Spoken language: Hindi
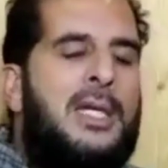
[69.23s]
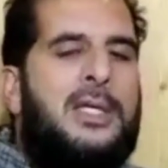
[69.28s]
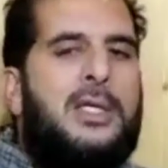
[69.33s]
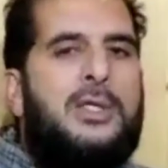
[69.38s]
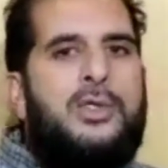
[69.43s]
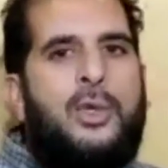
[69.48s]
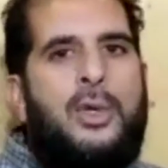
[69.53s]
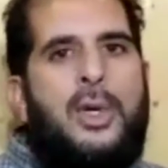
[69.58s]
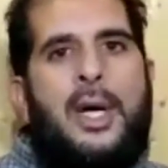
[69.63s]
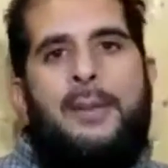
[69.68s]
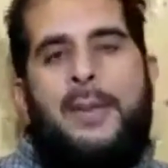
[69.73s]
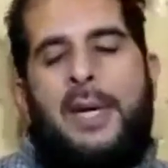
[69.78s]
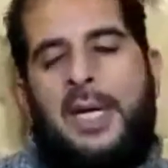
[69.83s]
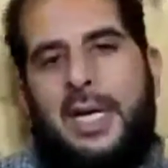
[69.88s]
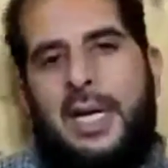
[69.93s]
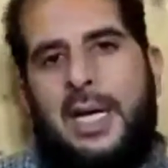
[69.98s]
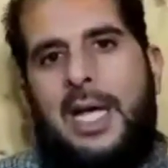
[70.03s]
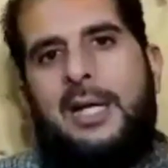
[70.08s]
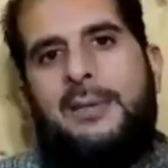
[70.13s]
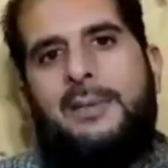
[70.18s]
कि जो
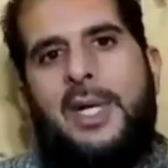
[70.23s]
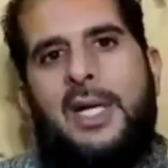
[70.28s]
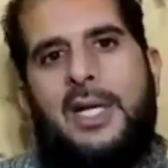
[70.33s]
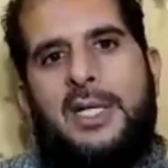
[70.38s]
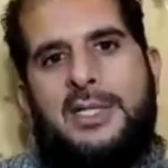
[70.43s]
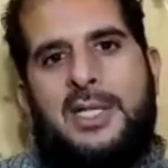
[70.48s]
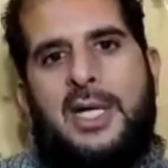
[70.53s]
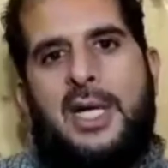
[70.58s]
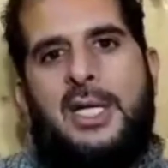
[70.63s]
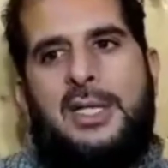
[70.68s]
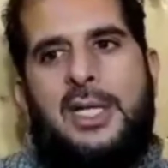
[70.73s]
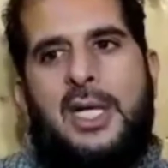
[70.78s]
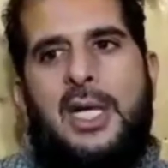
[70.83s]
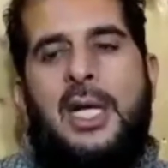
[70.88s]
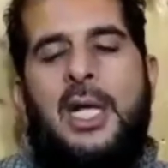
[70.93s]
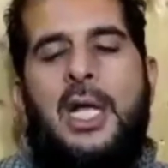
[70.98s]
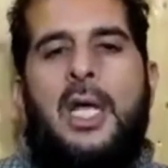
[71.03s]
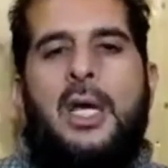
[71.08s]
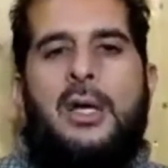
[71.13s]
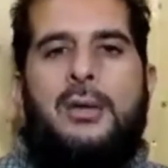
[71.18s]
हमारे लाइनमैन हजरात हैं
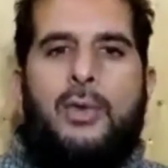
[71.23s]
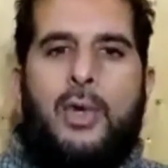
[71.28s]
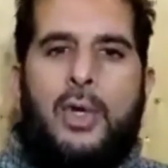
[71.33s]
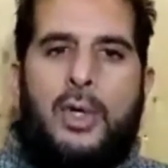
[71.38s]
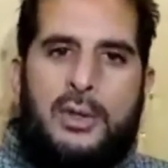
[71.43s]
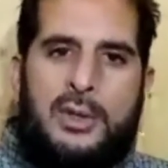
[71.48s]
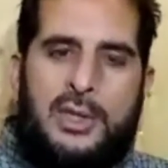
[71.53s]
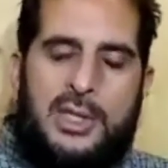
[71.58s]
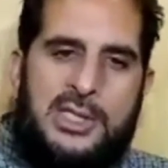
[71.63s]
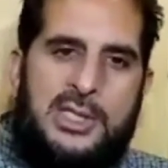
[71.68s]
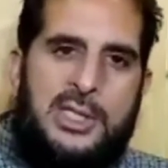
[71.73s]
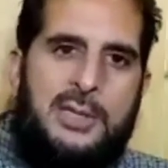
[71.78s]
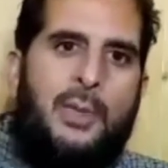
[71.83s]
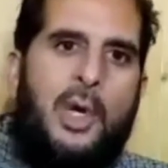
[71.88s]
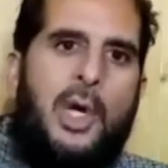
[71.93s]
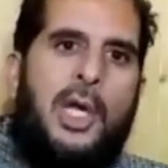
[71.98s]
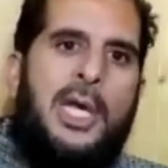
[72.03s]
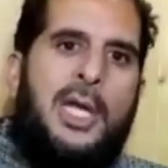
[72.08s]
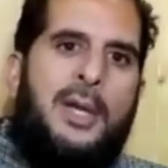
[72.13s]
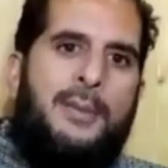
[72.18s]
वो किसी
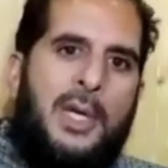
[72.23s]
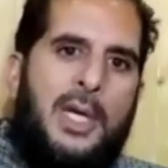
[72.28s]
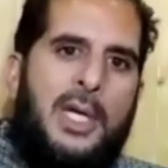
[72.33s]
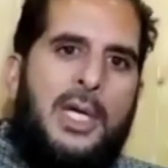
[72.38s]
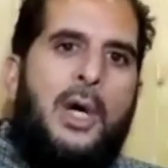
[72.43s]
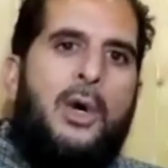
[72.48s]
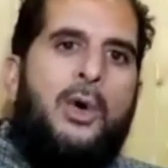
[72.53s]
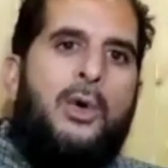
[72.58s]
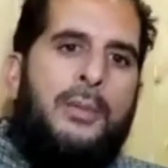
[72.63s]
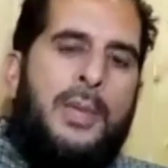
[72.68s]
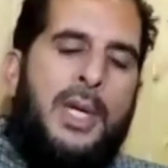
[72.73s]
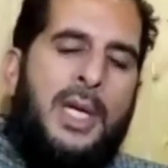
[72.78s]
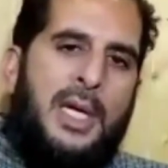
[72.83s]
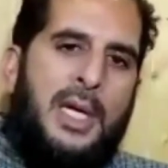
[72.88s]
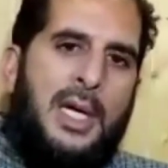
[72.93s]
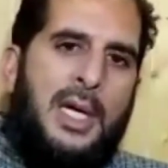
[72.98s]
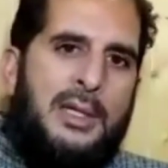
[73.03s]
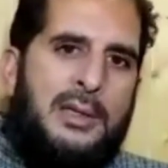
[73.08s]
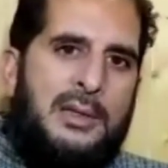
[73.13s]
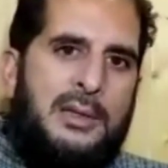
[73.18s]
मोहल्ले में गांव
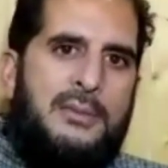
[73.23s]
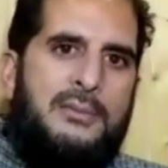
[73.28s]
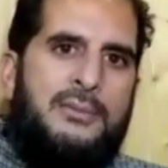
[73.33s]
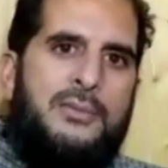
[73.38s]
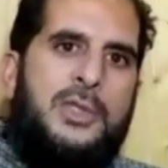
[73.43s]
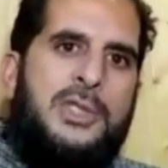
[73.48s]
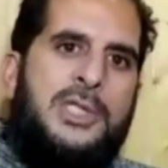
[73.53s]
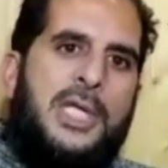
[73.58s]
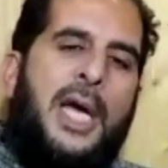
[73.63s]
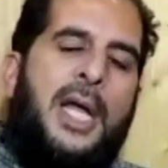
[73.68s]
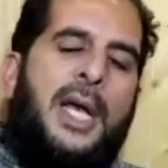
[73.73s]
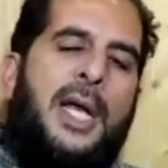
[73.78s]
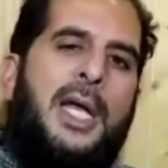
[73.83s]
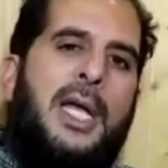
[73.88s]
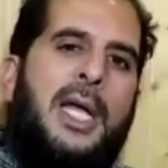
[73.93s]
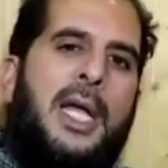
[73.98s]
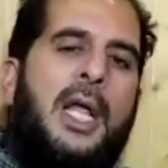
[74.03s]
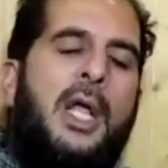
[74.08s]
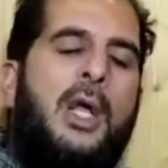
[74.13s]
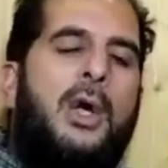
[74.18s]
में जा
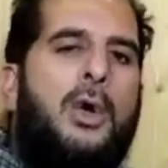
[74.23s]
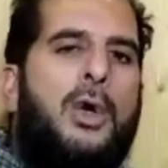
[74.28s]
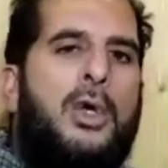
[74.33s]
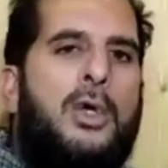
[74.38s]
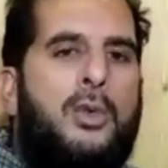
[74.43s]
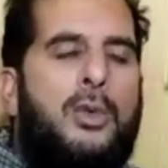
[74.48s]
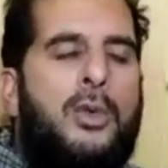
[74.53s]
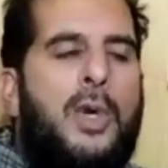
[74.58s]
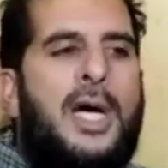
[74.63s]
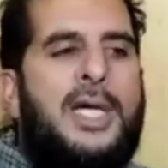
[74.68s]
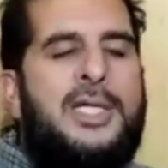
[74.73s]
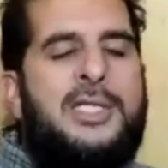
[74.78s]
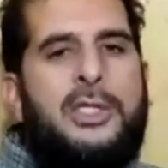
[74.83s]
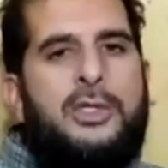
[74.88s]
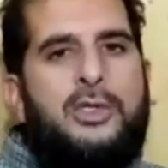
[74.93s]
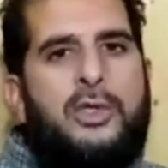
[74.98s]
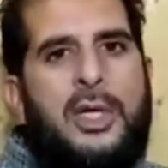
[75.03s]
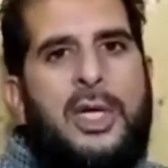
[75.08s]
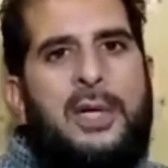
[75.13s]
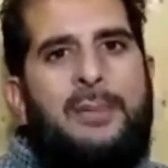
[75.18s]
रहे हैं और वो वहाँ
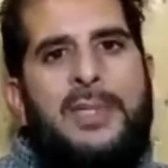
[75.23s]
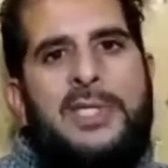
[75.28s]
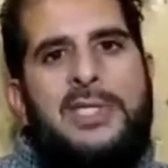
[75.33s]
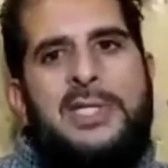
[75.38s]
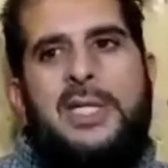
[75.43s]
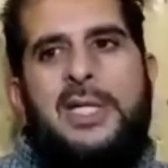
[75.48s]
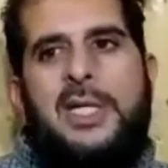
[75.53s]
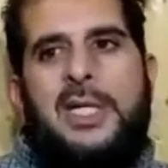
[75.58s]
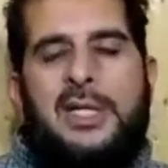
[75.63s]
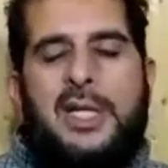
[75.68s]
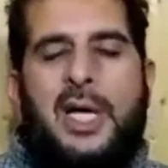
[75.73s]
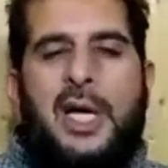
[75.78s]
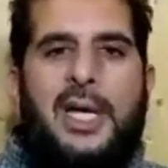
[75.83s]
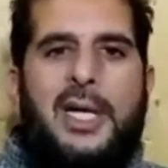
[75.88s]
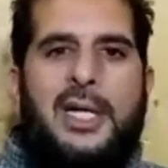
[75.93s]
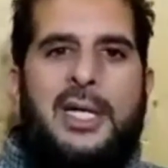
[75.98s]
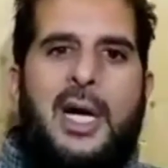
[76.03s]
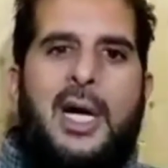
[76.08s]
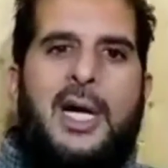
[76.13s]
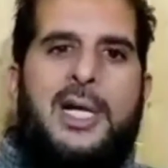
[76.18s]
से जो ना बिजली की
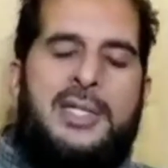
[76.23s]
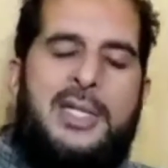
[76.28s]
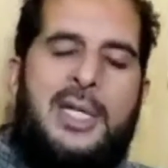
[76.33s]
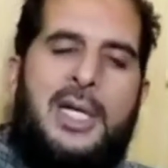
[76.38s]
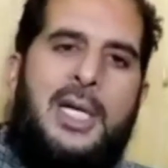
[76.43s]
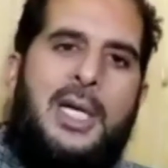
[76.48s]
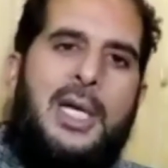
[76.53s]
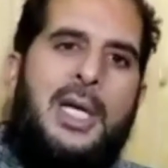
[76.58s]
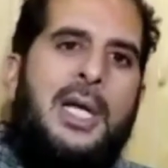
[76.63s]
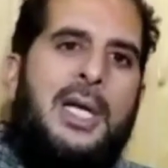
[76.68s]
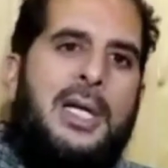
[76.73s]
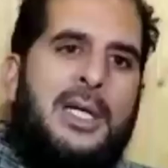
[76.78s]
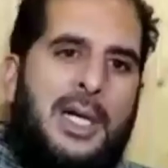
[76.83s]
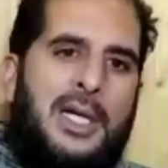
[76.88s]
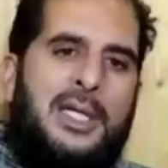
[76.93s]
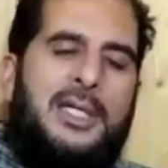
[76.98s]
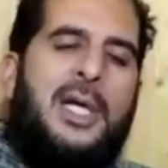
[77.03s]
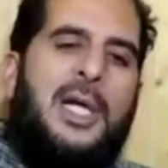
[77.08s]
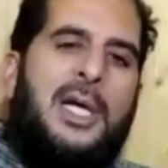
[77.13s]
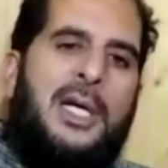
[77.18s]
तारें काट रहे हैं
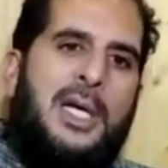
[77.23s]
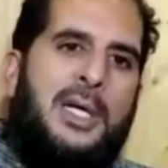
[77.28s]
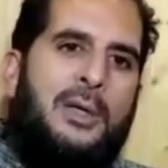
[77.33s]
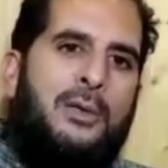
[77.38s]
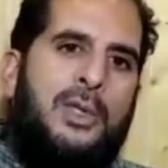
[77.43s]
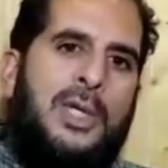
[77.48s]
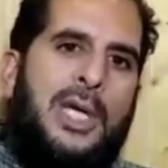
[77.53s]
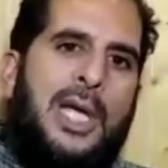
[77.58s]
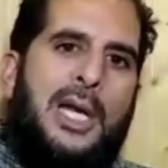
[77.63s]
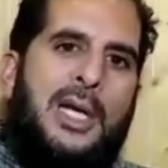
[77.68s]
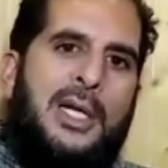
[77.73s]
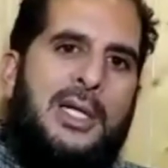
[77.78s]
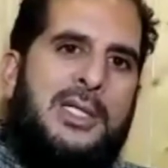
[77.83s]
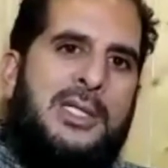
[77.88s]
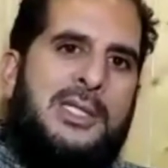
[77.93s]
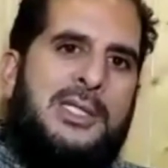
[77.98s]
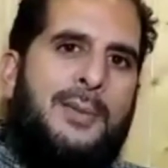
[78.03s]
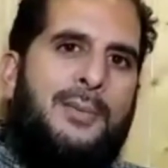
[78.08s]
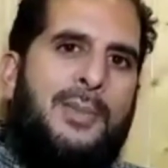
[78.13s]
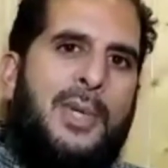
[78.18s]
कट कर रहे हैं उनके
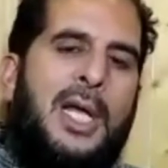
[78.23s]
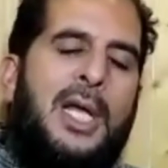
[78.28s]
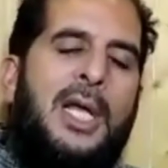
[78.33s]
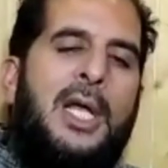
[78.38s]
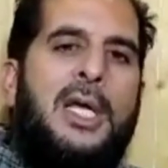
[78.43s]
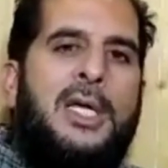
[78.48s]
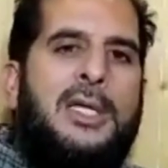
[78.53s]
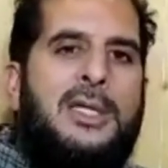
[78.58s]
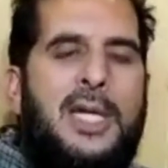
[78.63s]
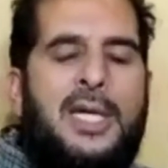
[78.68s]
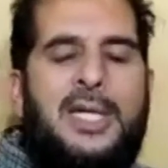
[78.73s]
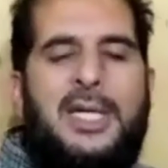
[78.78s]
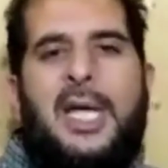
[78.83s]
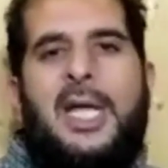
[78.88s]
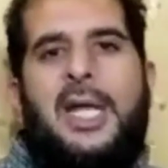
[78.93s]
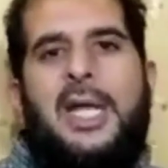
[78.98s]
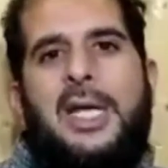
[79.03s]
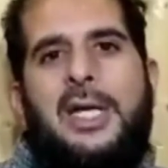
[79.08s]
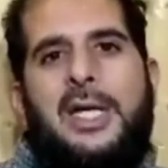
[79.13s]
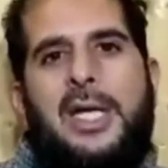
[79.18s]
इलेक्ट्रिक सप्लाई ये
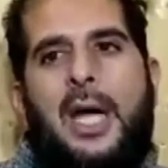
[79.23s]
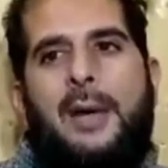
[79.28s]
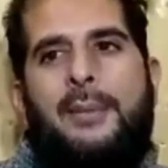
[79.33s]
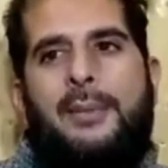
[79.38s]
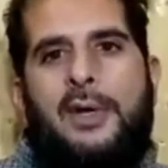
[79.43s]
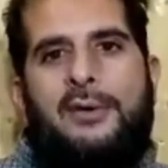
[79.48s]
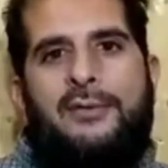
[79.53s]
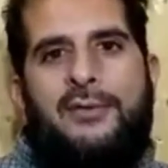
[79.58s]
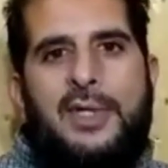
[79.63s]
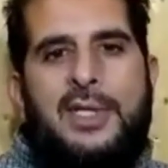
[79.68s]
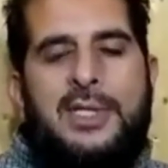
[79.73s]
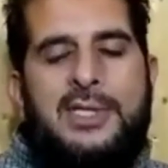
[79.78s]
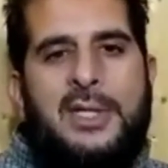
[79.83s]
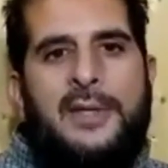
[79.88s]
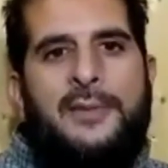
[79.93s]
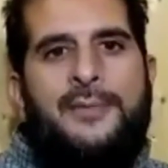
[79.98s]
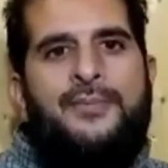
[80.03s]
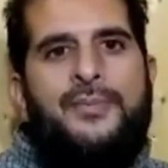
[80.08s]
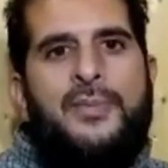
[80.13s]
कह रहे हैं कि आपका फीस